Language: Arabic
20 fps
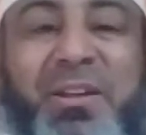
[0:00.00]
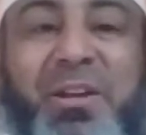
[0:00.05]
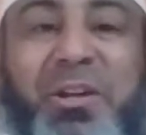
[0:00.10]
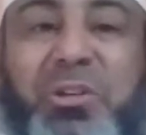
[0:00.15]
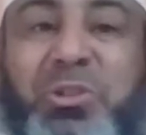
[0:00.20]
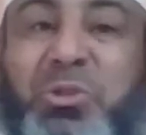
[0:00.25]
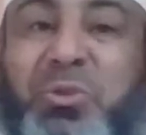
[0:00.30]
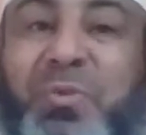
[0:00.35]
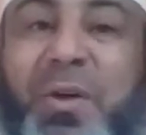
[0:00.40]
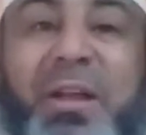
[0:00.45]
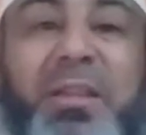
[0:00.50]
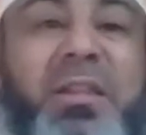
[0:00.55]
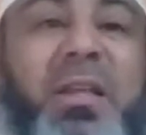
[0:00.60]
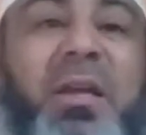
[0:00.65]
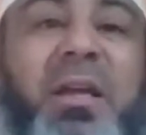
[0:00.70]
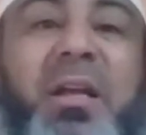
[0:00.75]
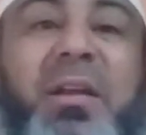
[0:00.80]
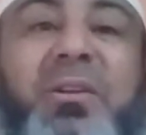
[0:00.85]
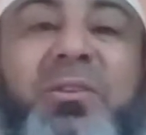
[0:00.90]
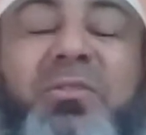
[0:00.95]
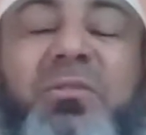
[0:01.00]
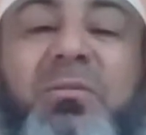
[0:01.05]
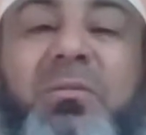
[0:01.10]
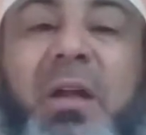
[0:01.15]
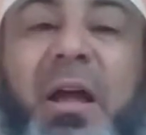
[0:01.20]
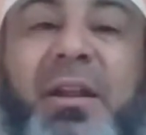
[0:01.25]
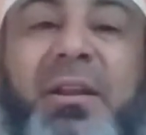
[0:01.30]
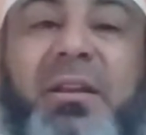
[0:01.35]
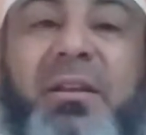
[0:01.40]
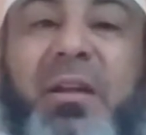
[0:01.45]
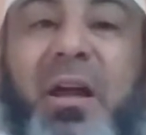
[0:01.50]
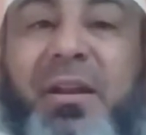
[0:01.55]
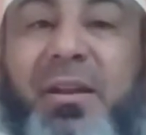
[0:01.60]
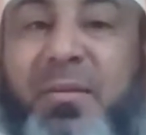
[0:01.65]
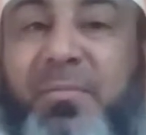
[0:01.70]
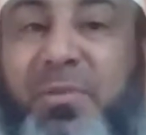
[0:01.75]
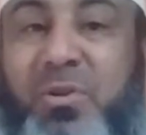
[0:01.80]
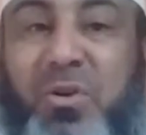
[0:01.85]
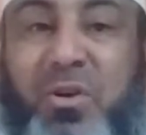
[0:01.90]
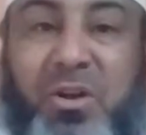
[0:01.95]
تشوف حتى يعني
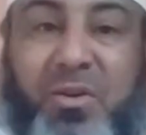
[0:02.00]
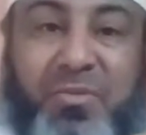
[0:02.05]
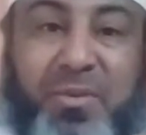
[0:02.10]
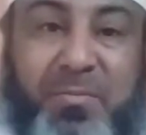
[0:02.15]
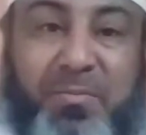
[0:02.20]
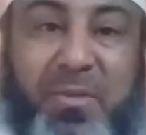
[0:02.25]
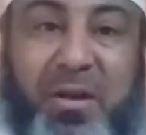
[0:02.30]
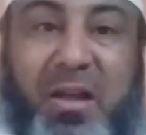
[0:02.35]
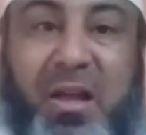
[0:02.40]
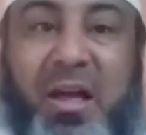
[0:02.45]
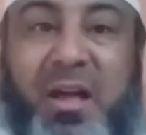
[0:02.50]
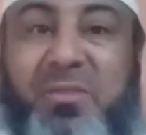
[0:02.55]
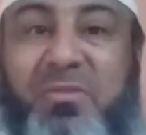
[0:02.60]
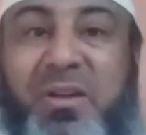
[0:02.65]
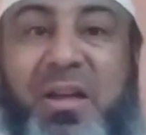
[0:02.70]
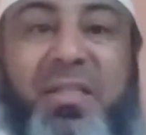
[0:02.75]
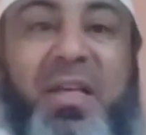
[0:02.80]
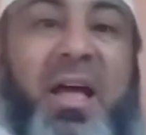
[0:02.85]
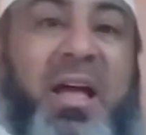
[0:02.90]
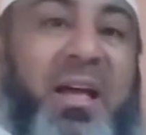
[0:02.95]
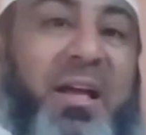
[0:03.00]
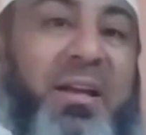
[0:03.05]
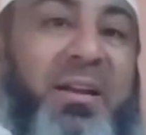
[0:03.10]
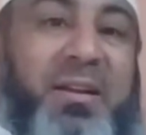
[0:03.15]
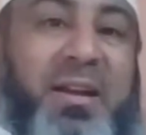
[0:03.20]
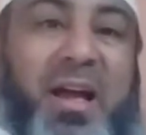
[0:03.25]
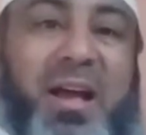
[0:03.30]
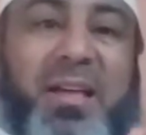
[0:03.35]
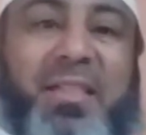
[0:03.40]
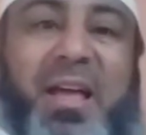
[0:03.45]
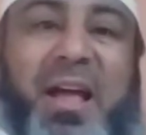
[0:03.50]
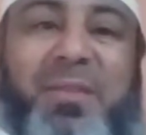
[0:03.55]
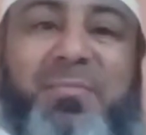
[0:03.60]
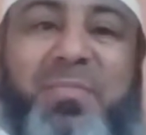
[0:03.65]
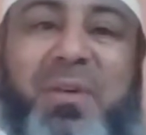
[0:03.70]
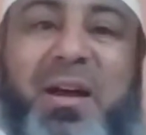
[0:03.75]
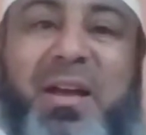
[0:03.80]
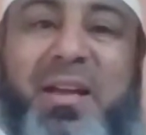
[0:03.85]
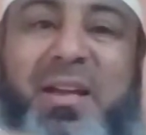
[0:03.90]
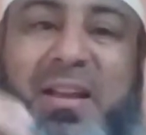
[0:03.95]
كان من نوقف يوم بقال كذا ناخذ عن
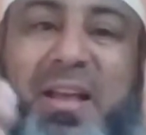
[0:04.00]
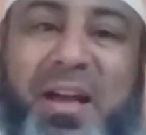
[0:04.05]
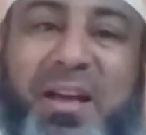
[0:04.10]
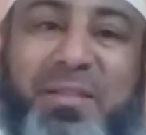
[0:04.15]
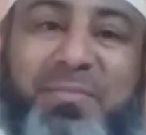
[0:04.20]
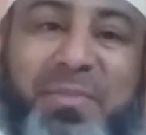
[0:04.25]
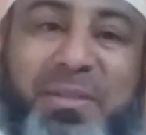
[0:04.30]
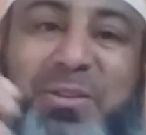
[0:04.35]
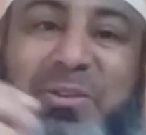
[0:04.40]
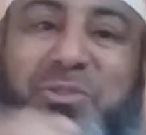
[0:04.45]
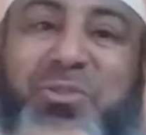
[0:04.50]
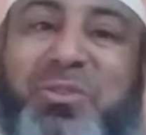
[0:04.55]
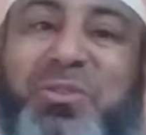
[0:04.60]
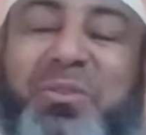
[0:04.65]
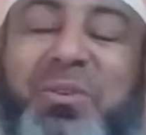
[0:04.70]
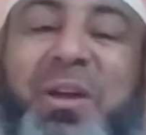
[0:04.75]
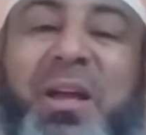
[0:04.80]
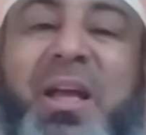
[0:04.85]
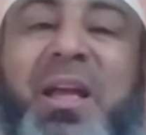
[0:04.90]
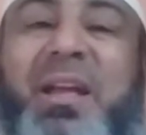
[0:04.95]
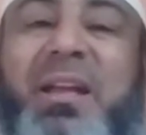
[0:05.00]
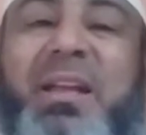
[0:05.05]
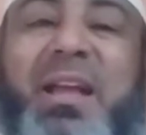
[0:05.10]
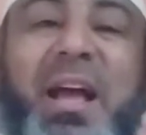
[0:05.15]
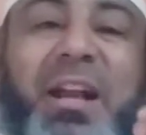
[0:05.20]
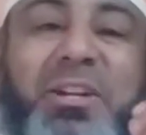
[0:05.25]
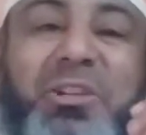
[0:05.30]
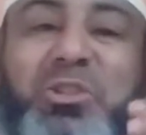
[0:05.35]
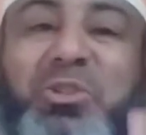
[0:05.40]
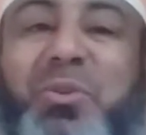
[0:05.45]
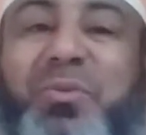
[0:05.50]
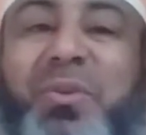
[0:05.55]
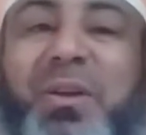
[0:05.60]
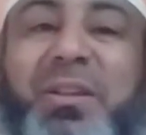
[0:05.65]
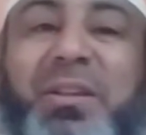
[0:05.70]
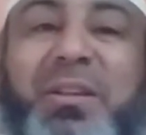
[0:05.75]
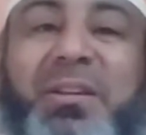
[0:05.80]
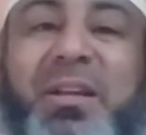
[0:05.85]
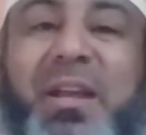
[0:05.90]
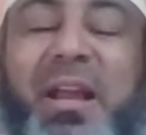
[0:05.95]
بايه ناخذ مدري شنو يعني
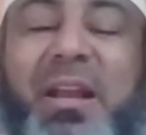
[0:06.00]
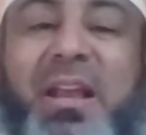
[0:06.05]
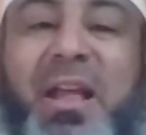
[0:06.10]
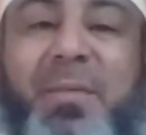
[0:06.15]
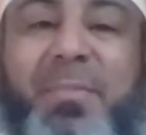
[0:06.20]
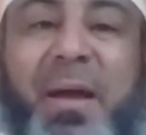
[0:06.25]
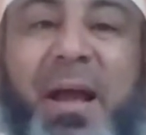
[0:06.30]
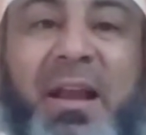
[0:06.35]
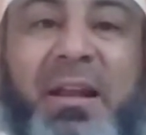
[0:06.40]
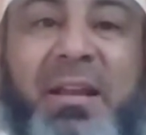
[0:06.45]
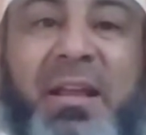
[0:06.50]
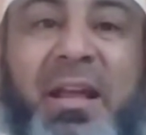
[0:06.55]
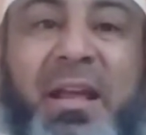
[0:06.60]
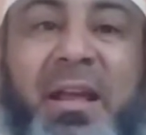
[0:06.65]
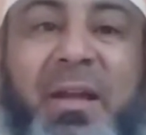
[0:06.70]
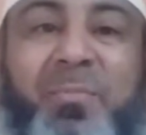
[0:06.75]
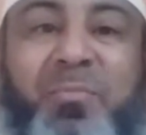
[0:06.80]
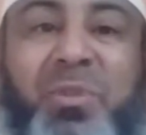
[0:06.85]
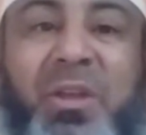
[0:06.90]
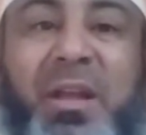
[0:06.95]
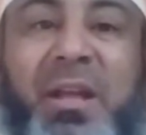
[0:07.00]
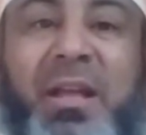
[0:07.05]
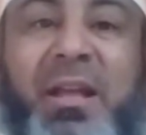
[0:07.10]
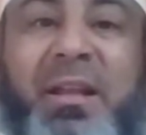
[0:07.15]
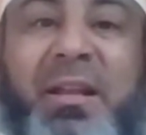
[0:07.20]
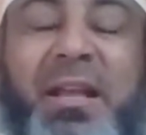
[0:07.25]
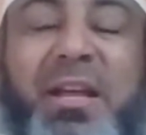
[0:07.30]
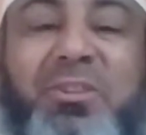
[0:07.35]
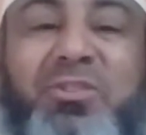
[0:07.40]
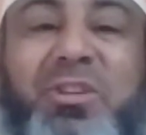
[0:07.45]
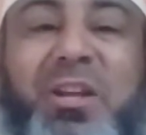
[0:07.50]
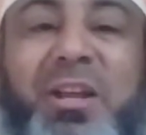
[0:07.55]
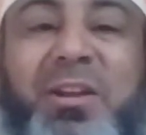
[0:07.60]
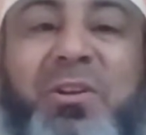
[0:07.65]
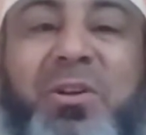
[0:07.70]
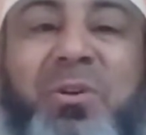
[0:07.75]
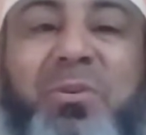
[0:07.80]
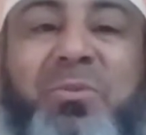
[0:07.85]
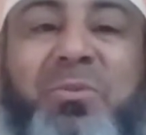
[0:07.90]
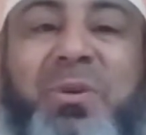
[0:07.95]
تشوفه يخليها بحلقه ليش
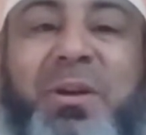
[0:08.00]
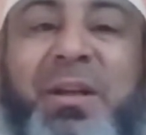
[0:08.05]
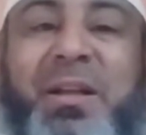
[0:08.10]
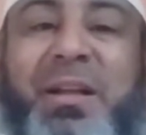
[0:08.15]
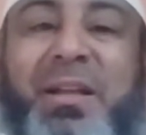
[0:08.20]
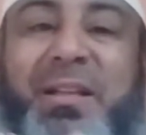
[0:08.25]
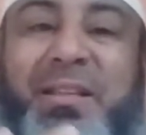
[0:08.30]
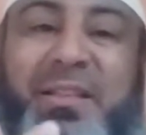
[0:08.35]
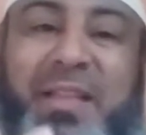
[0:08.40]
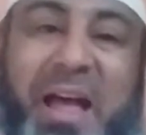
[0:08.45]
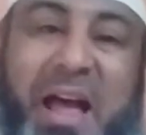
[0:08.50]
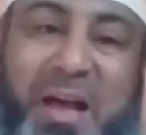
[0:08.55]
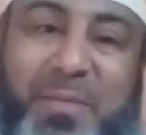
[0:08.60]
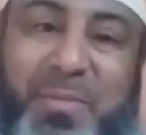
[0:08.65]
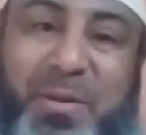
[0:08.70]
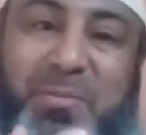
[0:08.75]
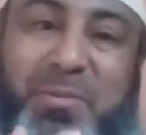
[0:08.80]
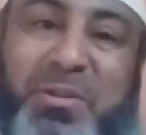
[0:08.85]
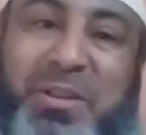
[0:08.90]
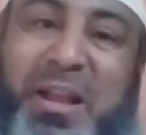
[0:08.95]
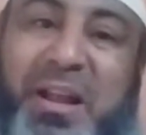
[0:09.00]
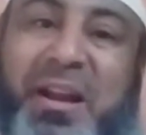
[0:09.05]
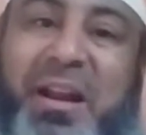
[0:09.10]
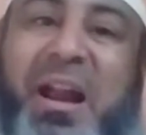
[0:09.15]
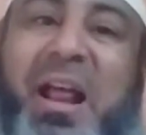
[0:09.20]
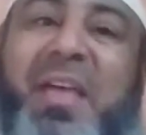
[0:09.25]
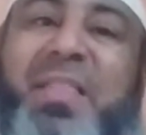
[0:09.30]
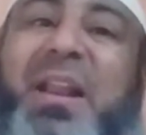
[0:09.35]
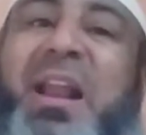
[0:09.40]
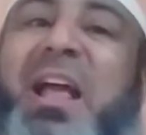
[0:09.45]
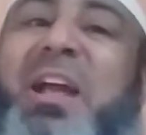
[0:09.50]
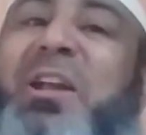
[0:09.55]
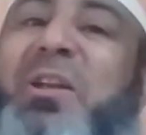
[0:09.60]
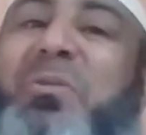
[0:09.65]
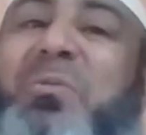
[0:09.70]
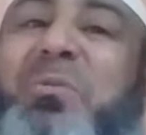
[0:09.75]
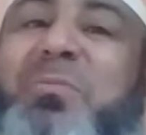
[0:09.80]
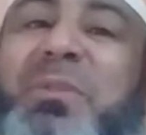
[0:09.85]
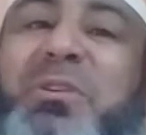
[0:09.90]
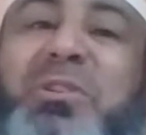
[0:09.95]
لانه دائما متكرر هذا
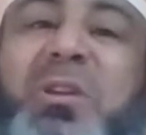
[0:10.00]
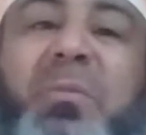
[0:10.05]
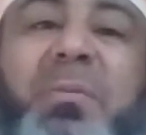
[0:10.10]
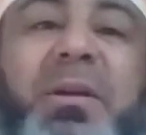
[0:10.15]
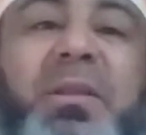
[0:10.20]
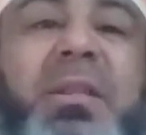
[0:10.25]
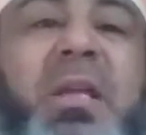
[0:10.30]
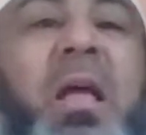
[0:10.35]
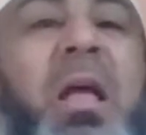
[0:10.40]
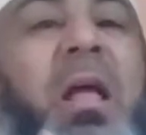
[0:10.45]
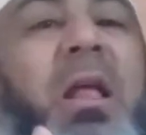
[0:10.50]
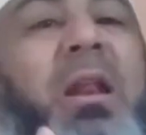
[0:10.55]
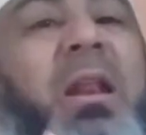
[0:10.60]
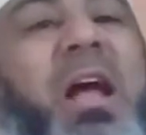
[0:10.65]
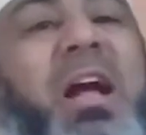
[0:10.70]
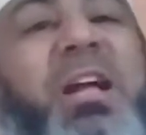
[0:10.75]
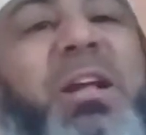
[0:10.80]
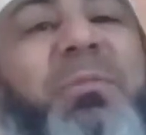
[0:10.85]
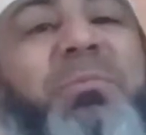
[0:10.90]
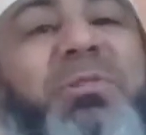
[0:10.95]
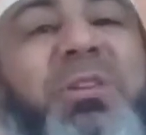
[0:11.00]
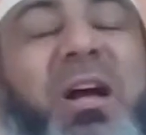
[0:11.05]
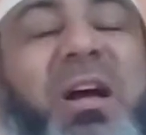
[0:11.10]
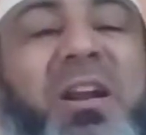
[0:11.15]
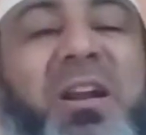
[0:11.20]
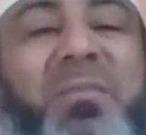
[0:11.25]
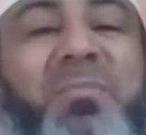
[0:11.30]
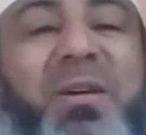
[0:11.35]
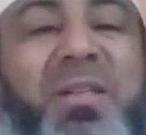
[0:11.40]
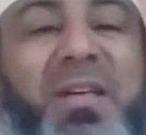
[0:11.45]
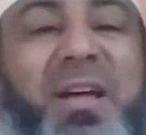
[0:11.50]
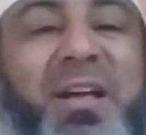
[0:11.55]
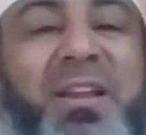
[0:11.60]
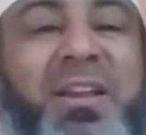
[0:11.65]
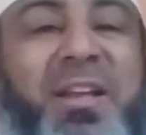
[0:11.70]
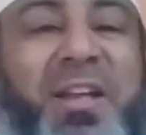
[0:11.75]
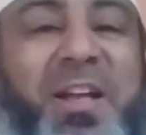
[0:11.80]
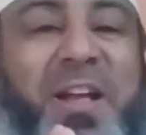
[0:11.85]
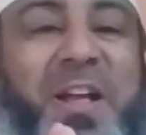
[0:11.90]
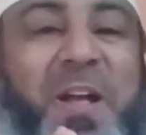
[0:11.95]
الاكل والمشرب عنده لكن بشهر رمضان
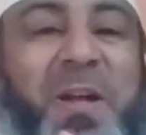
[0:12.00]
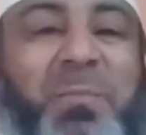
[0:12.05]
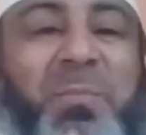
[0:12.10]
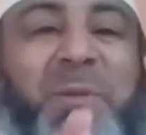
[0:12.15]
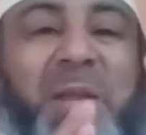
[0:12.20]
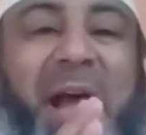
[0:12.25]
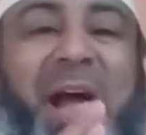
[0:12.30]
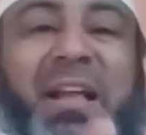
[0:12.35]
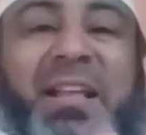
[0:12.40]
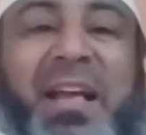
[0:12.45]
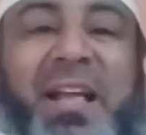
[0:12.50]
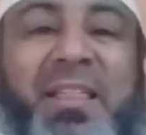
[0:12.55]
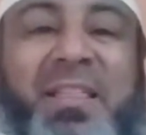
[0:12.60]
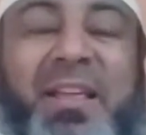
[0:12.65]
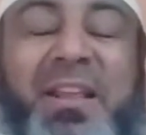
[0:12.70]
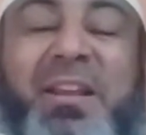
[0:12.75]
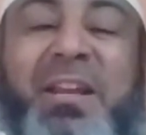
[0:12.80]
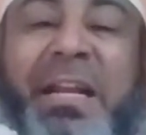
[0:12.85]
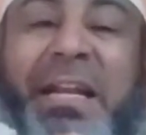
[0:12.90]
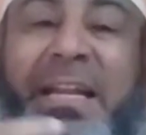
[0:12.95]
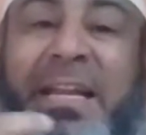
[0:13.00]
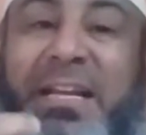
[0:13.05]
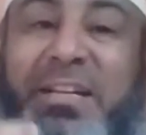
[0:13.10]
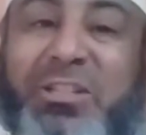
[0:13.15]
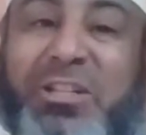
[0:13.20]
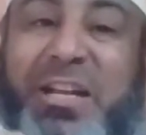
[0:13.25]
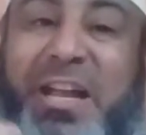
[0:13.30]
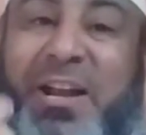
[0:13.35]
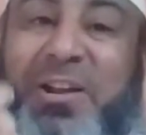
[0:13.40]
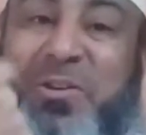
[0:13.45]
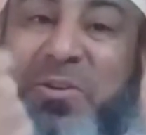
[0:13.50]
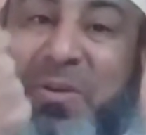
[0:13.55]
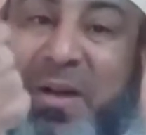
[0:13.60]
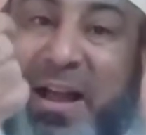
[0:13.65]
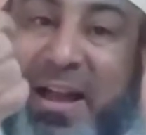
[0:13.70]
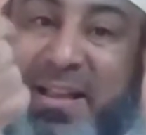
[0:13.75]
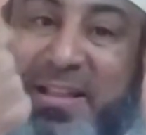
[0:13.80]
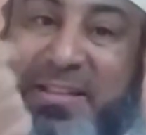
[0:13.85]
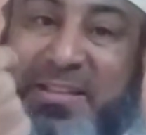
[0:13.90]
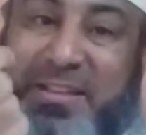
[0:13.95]
ابتعد عن ذني ليش؟ لانه
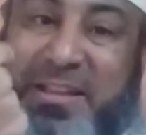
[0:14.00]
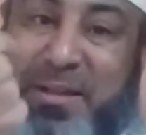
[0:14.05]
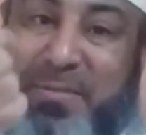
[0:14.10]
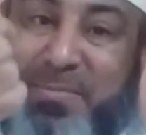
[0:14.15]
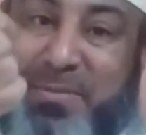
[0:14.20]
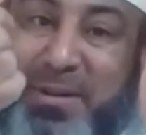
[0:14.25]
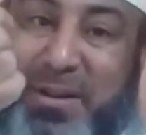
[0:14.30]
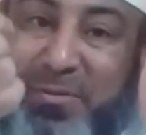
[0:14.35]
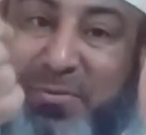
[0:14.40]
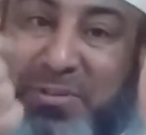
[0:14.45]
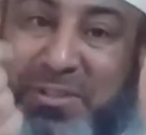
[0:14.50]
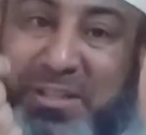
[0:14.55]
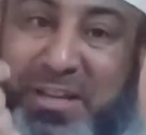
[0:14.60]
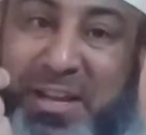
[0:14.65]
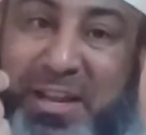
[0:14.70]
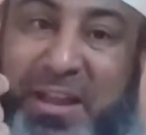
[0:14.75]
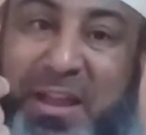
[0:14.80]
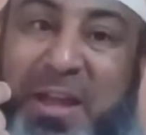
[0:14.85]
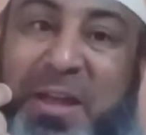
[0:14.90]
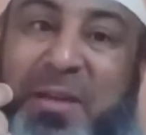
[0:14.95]
ادب نفسه